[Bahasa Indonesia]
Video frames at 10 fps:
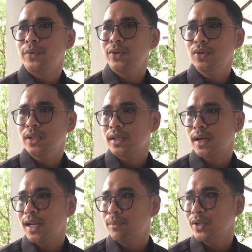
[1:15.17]
peduli
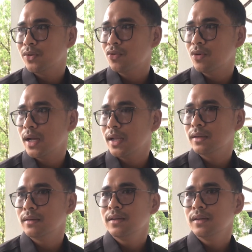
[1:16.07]
terhadap lingkungan,